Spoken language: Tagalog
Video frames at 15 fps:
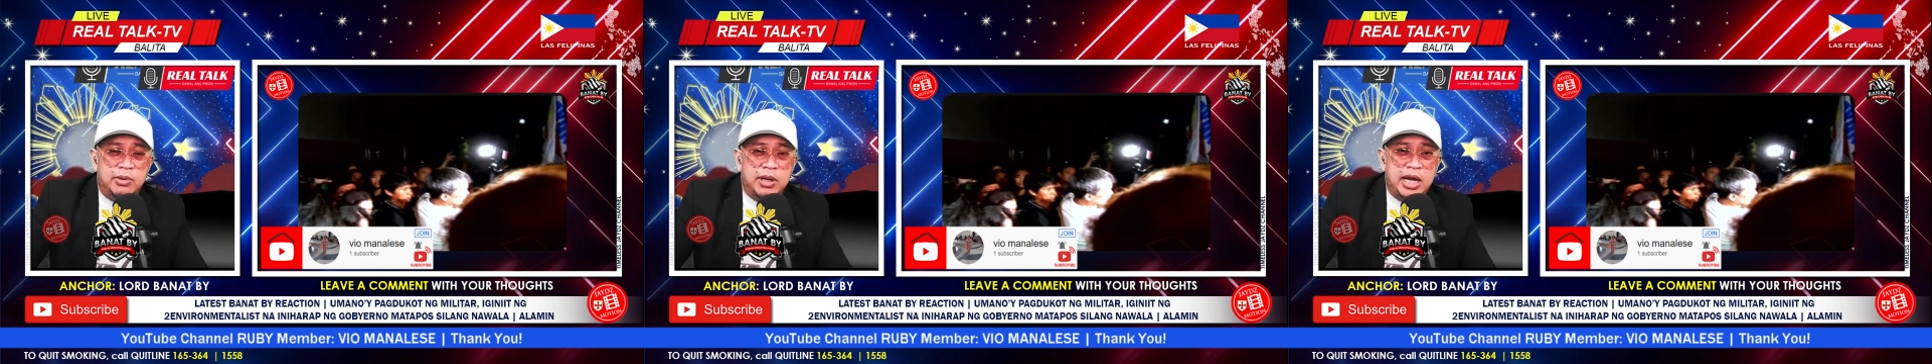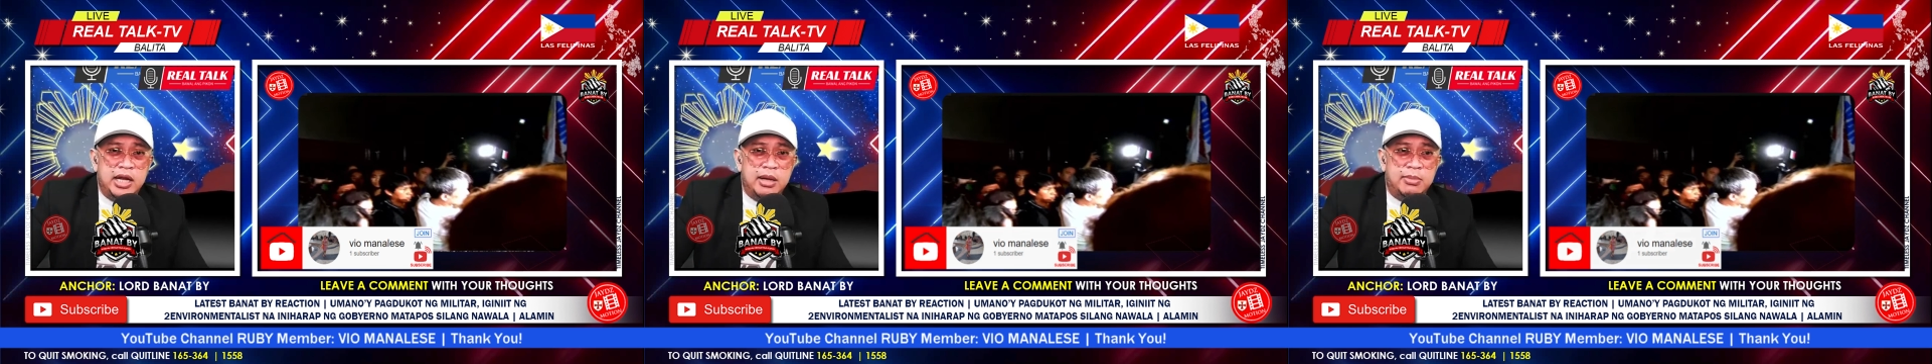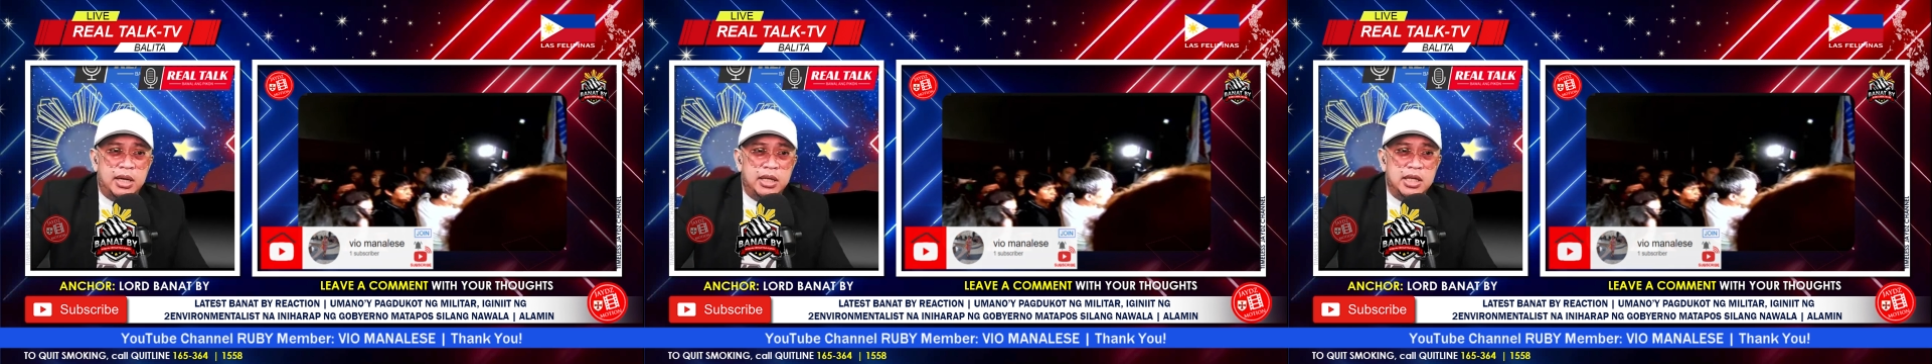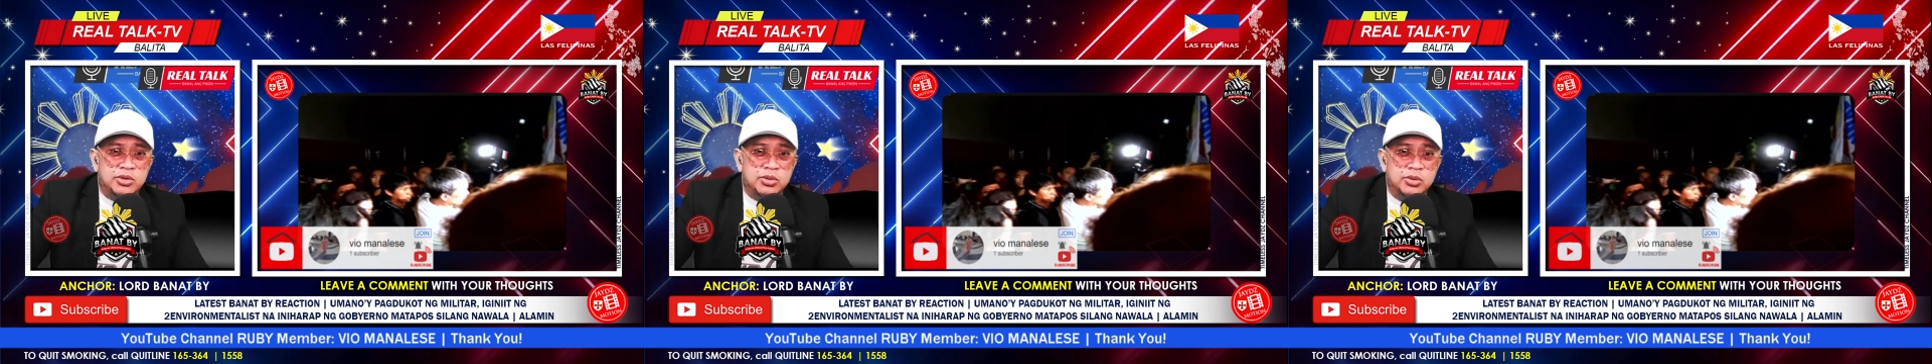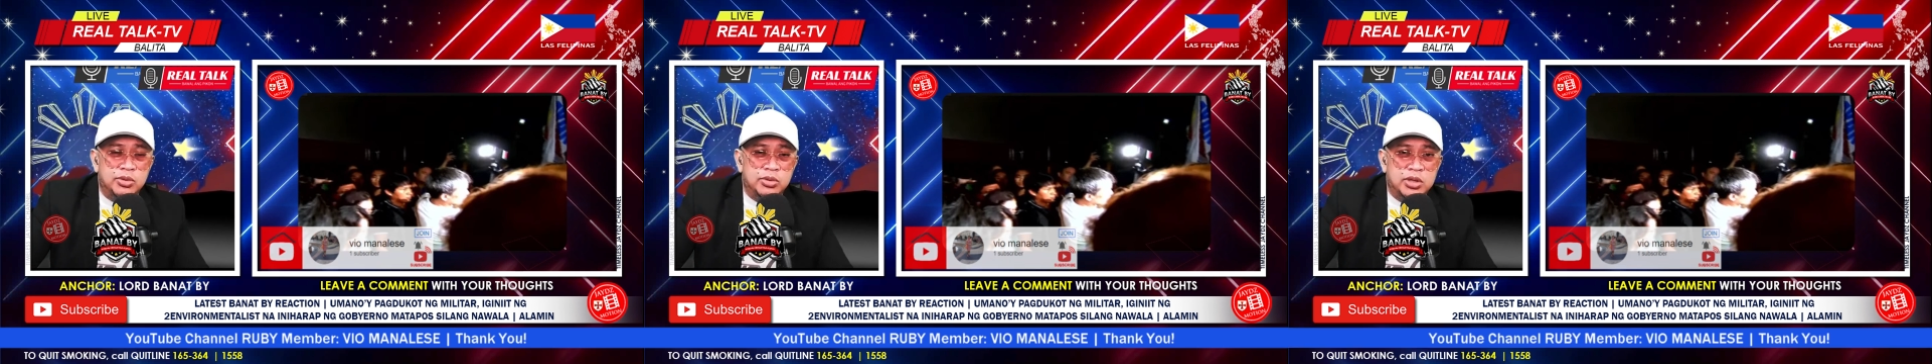Wala na ba?
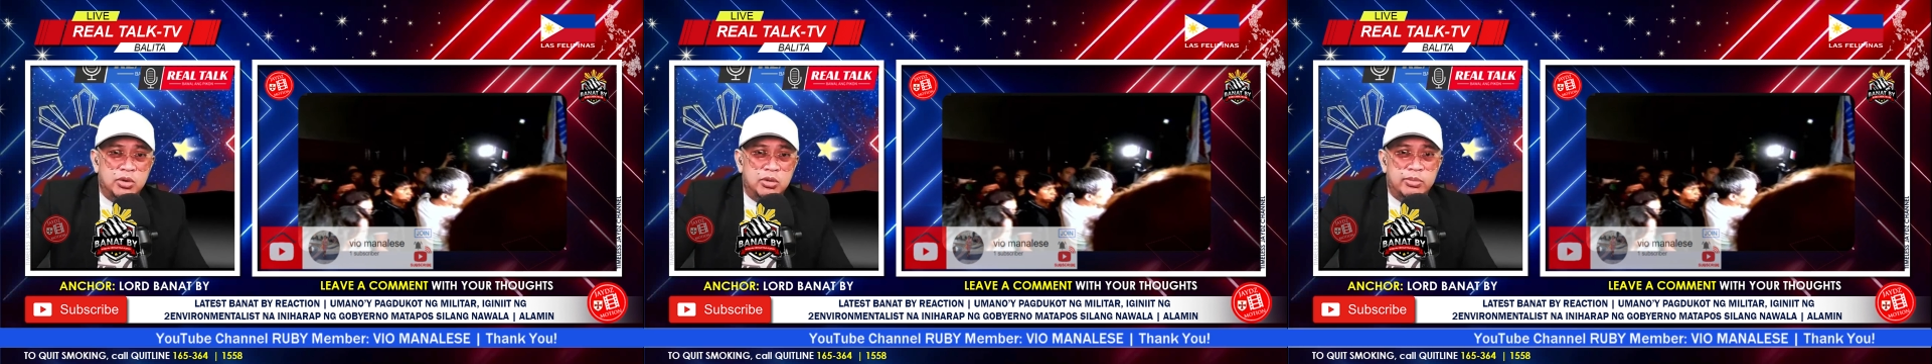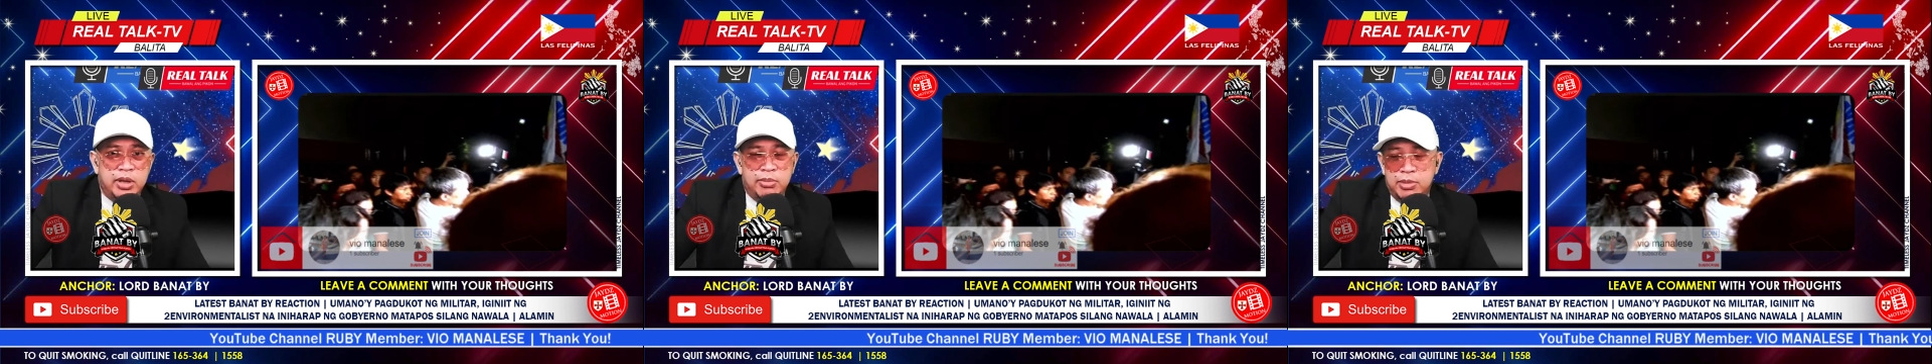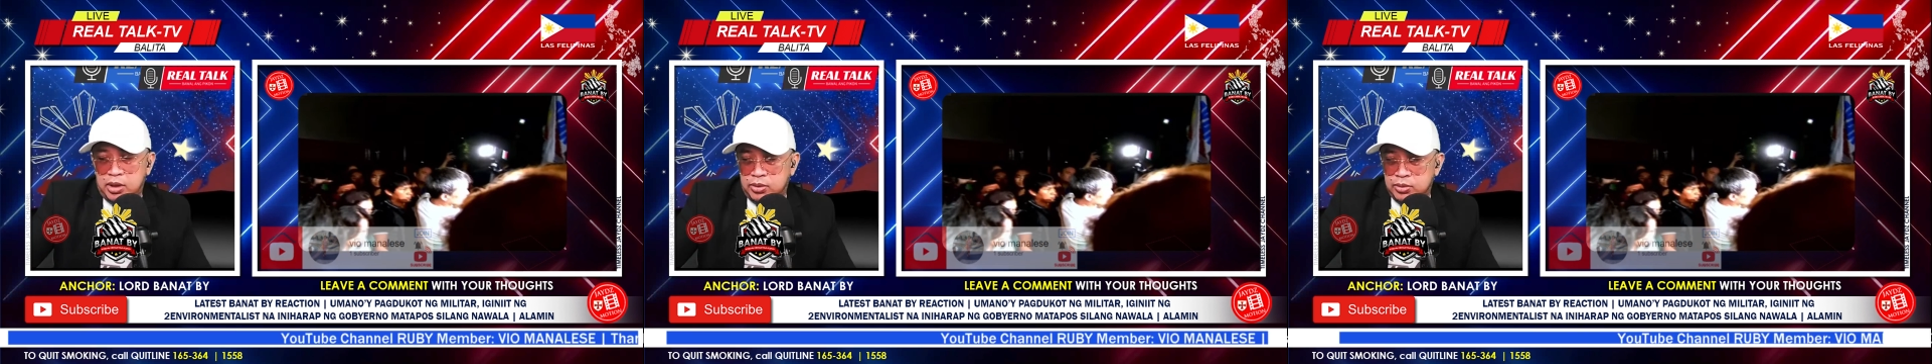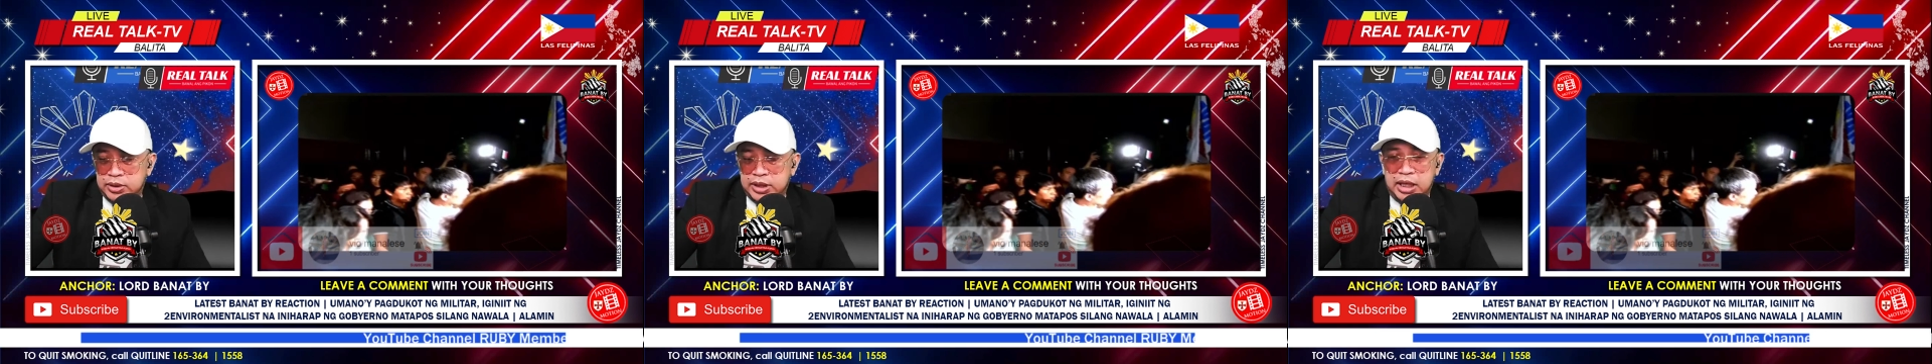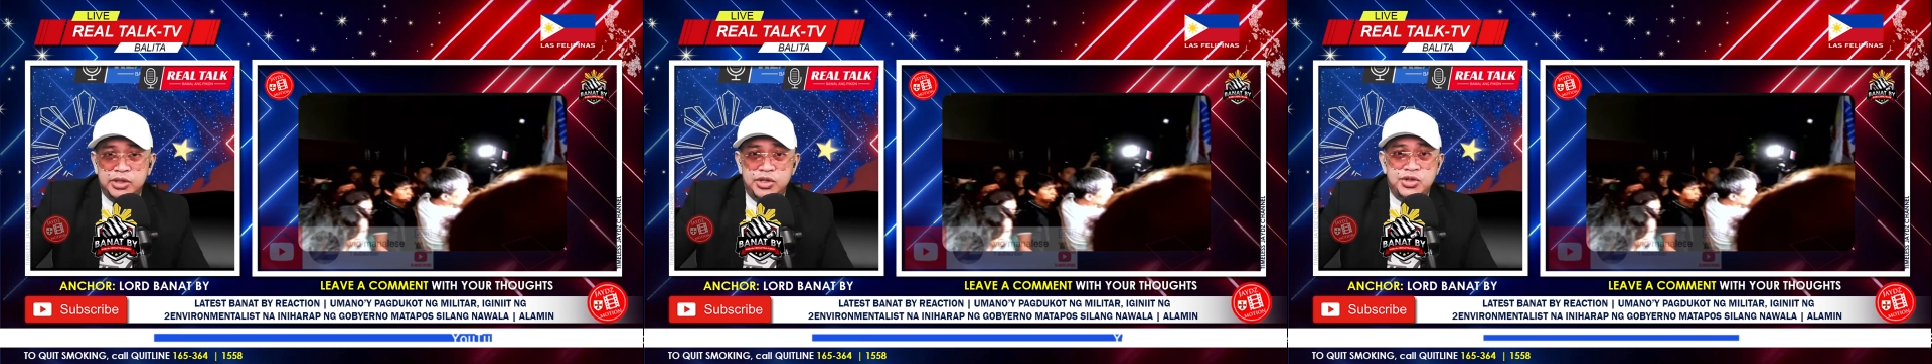Nasunog na ho ba yung mga
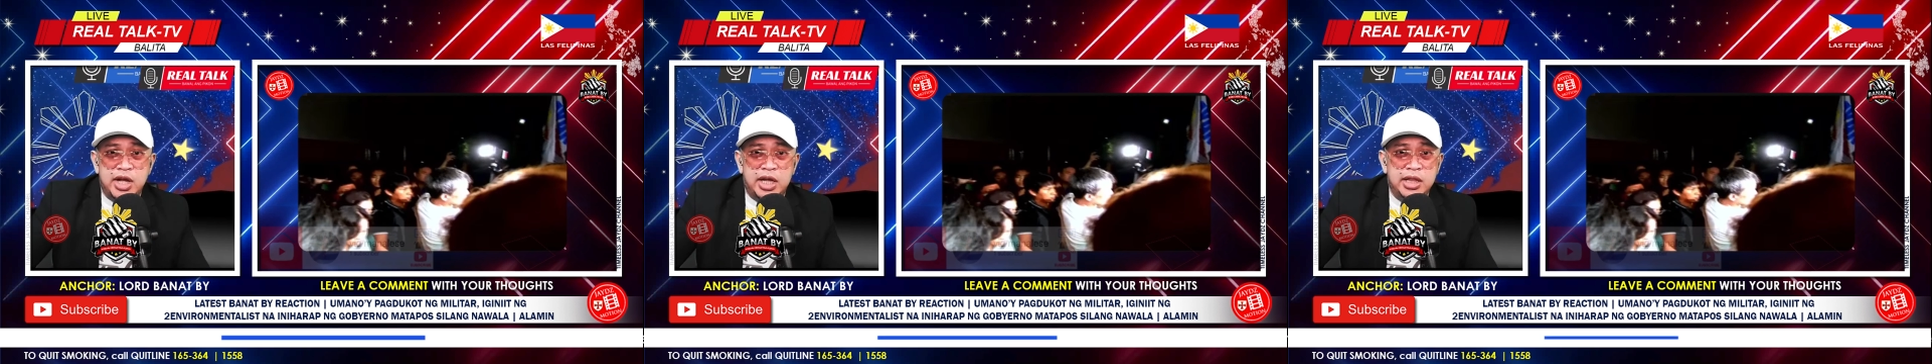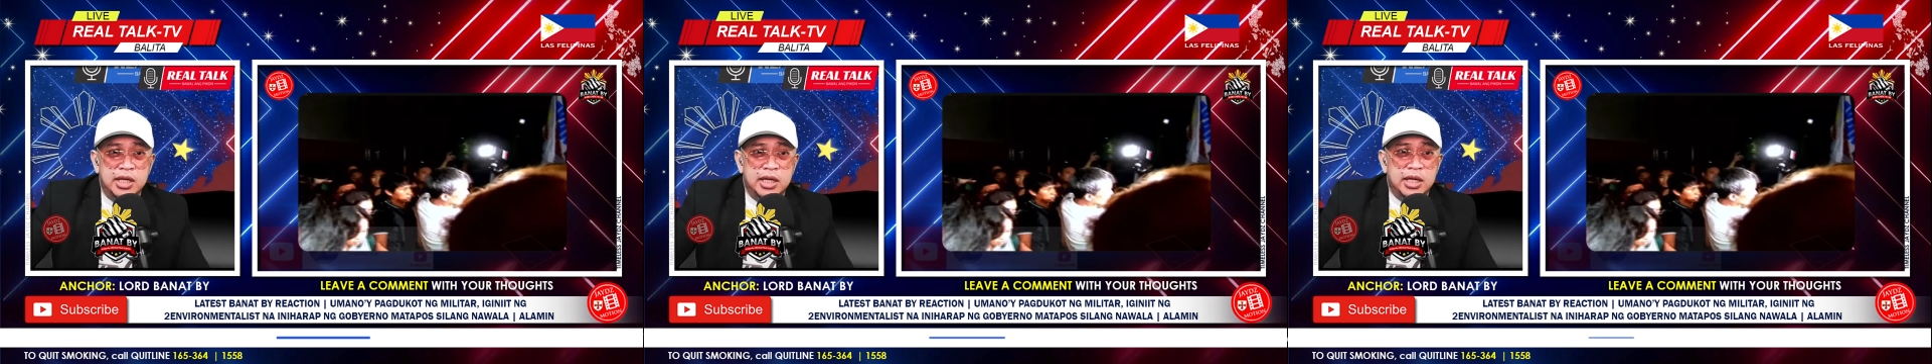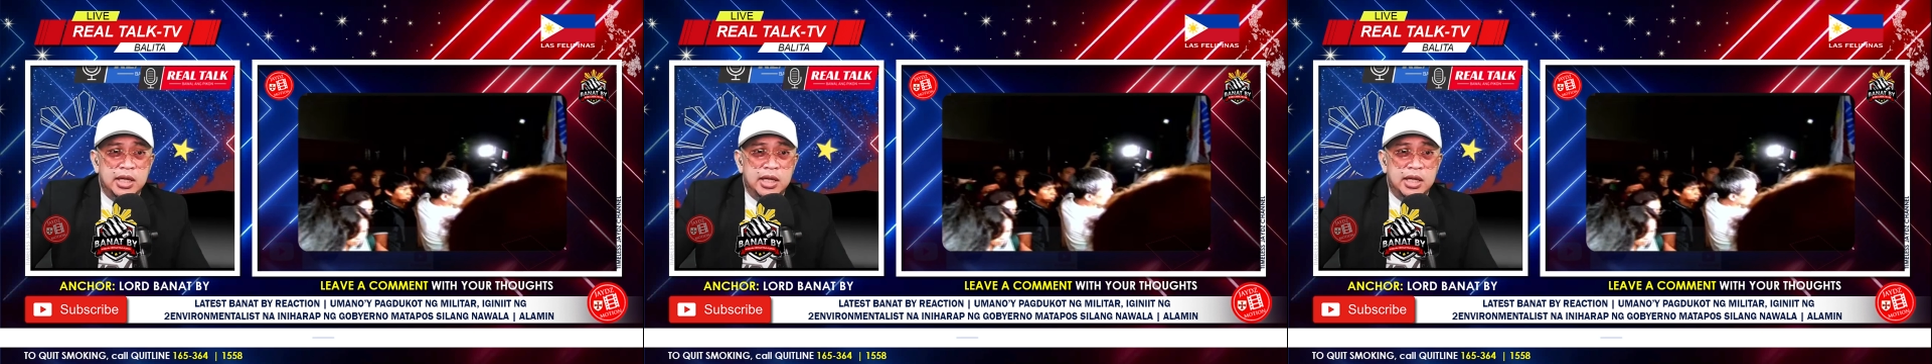utak ni Jan?